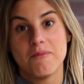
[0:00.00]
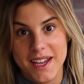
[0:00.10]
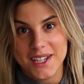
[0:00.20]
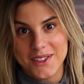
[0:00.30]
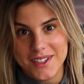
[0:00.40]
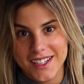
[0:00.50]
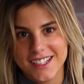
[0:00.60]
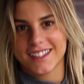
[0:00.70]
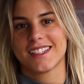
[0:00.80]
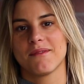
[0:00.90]
Um beijo,
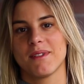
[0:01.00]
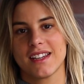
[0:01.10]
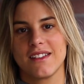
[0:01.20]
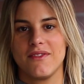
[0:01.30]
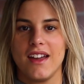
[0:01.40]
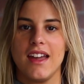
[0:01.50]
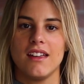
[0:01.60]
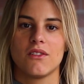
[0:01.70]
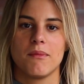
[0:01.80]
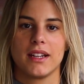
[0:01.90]
gente. Até semana que
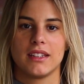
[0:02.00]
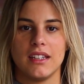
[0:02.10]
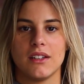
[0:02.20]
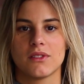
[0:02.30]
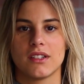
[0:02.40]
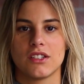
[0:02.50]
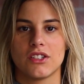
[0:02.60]
vem com o Matheus.